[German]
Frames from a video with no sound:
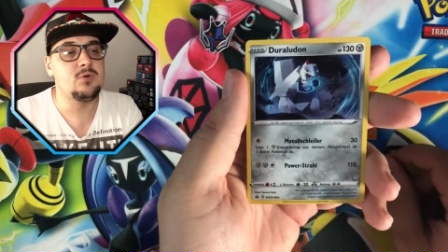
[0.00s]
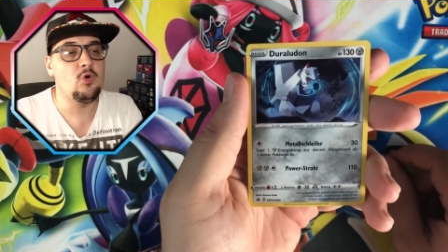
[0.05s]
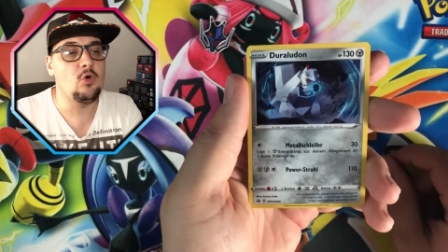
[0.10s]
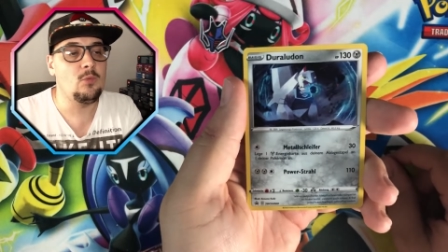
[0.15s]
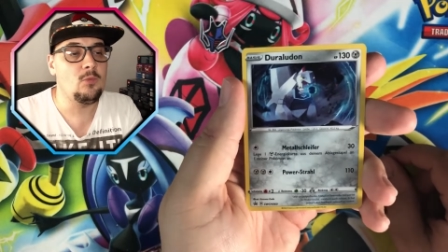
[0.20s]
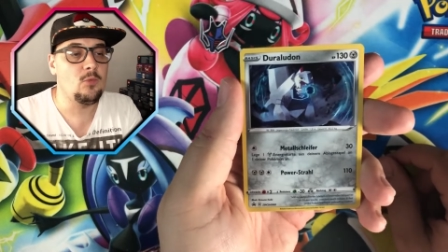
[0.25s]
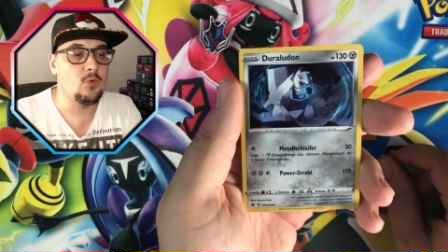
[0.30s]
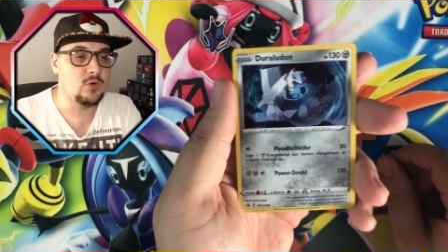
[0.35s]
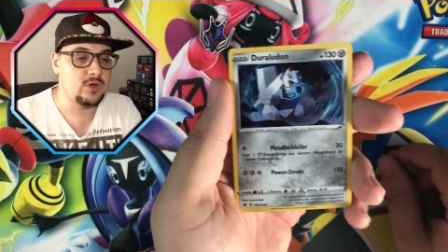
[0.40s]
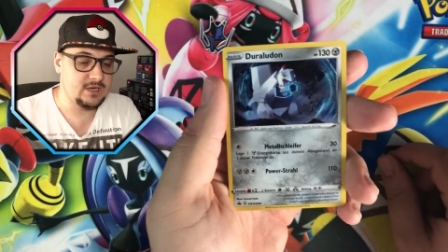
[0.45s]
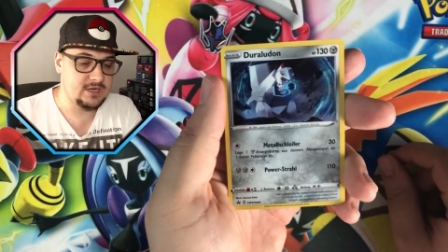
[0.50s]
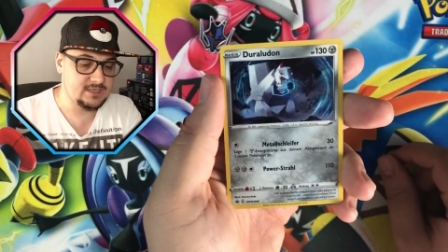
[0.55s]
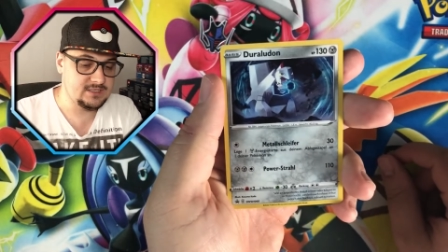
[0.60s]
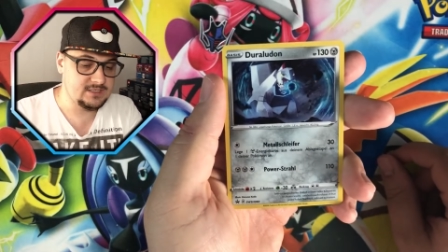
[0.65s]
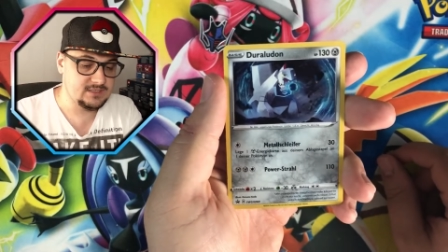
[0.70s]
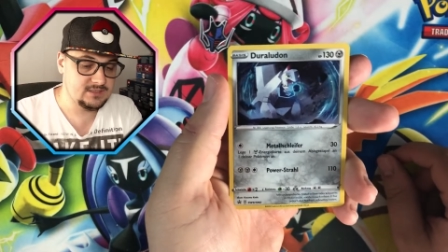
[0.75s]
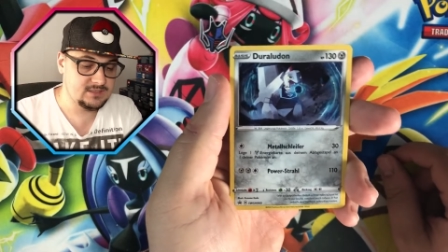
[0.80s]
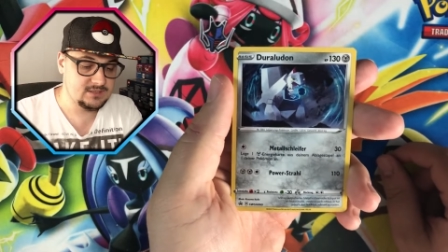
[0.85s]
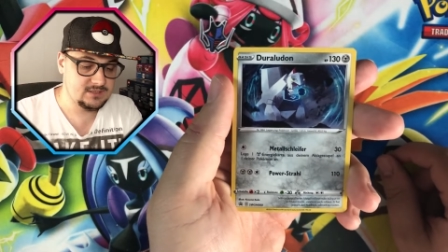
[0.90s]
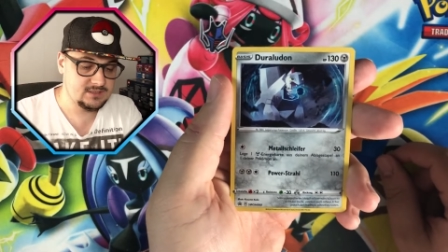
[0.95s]

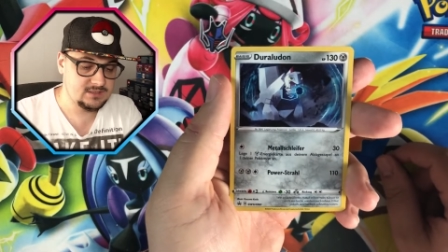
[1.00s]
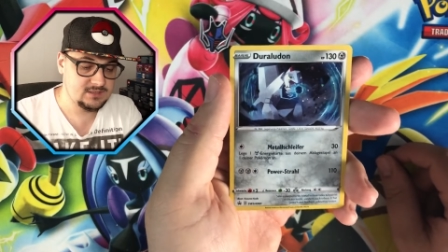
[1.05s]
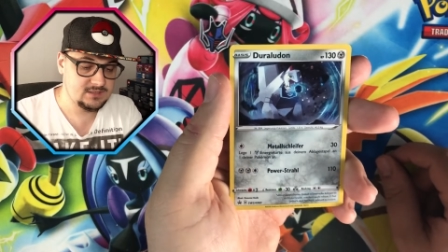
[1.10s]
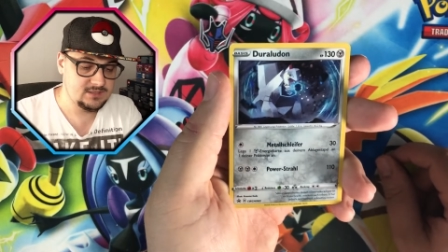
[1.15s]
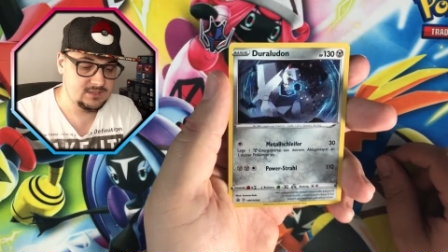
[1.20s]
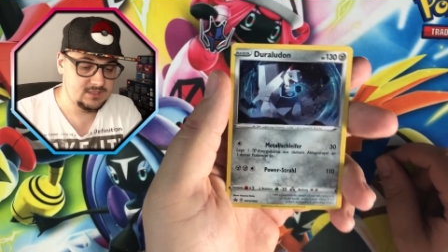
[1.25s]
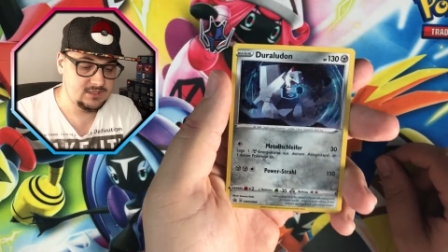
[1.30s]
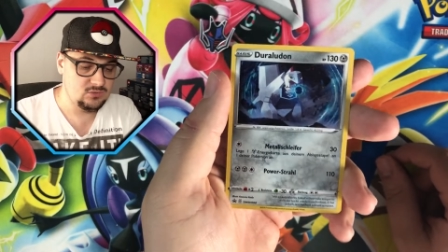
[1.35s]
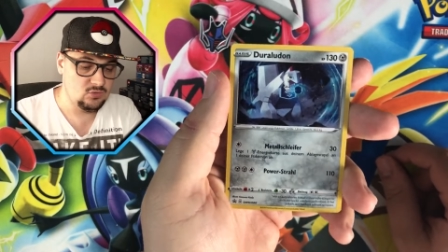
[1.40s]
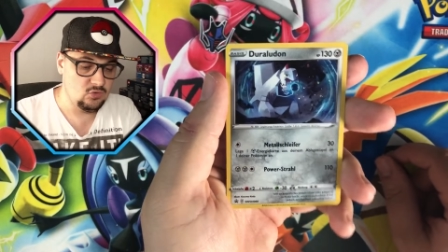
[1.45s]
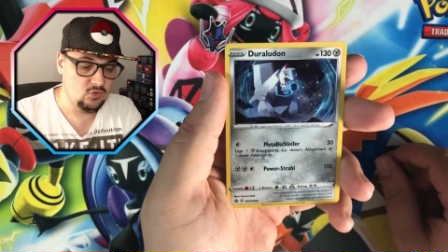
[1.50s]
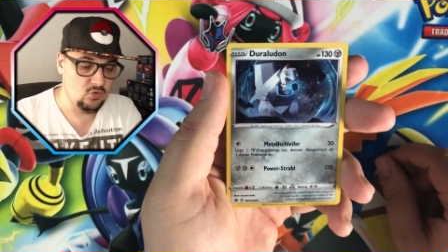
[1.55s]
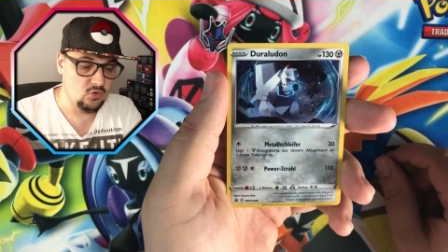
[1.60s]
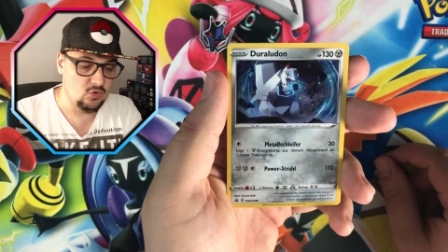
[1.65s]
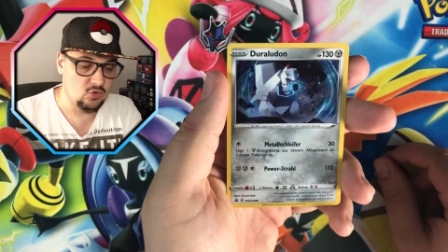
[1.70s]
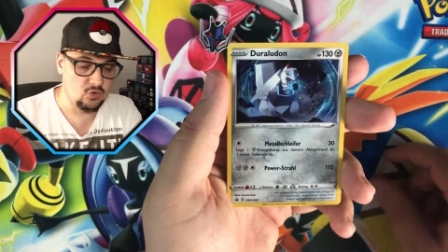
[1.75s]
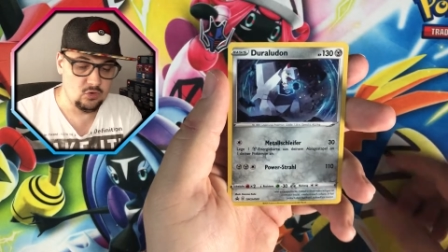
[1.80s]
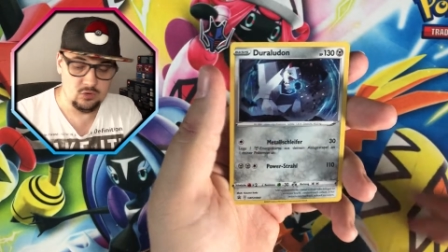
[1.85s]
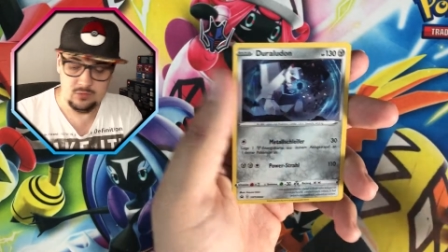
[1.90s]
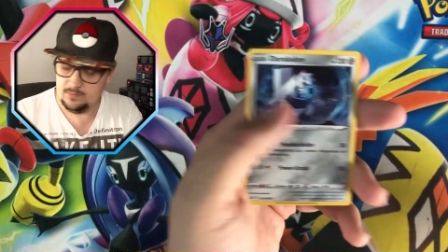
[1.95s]
Promokarte in
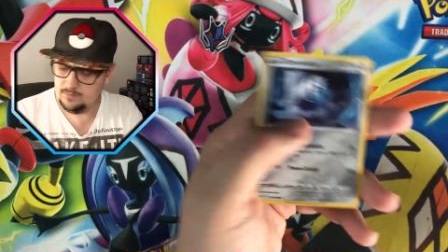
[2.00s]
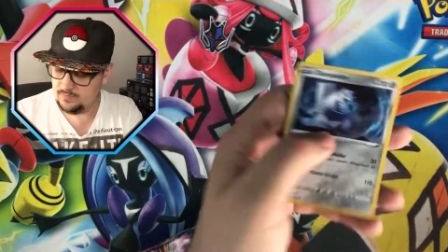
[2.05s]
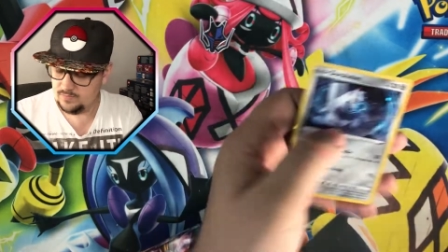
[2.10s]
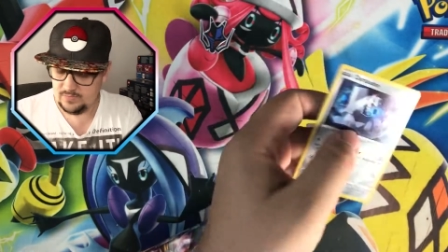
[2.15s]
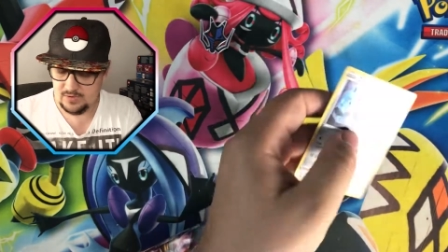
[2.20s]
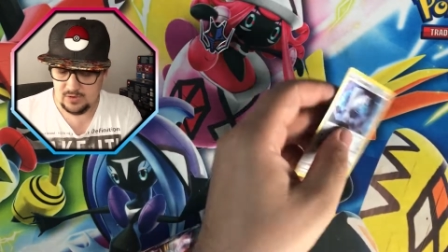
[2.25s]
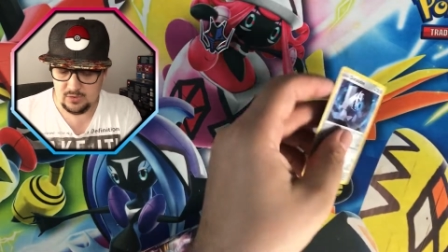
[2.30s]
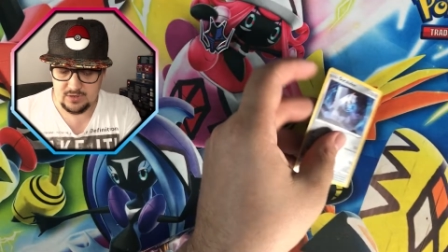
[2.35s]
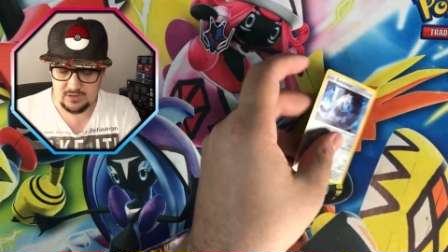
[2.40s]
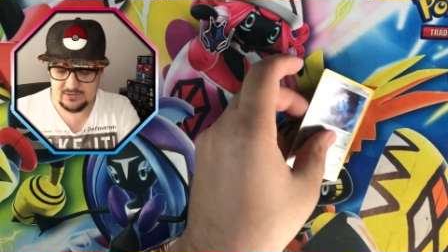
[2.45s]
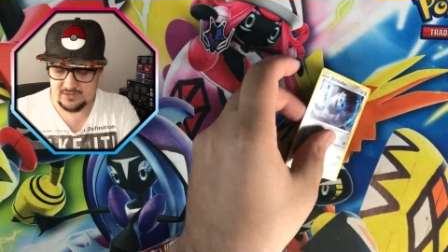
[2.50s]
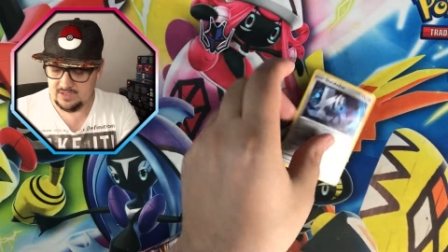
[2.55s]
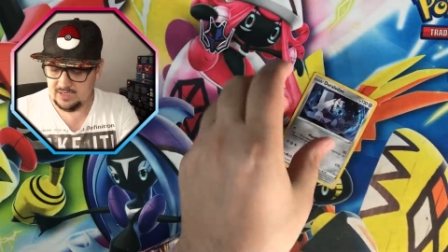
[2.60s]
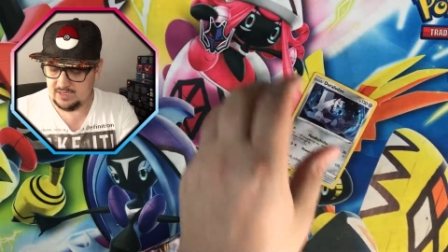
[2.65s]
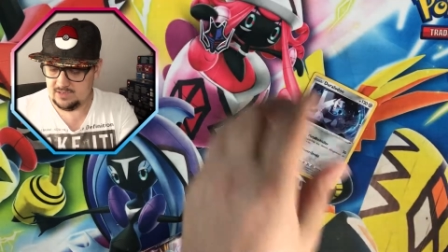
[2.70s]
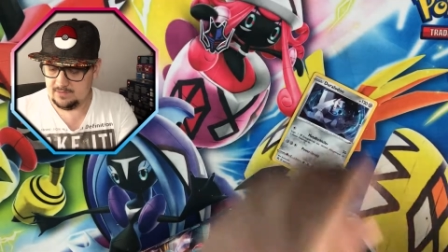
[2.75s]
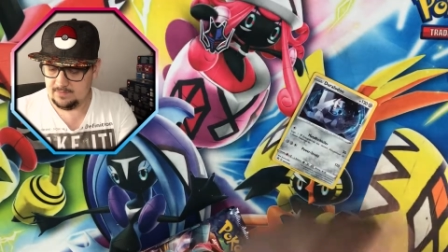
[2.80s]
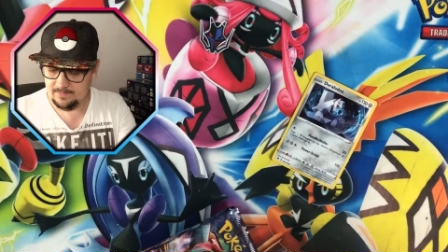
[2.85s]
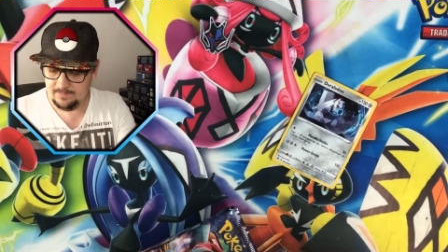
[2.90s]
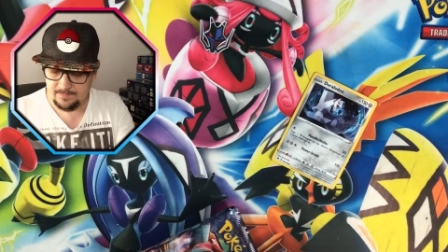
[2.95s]
Holo, auch ganz
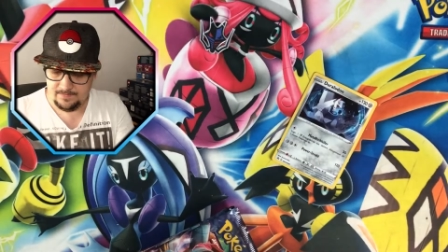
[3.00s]
nett.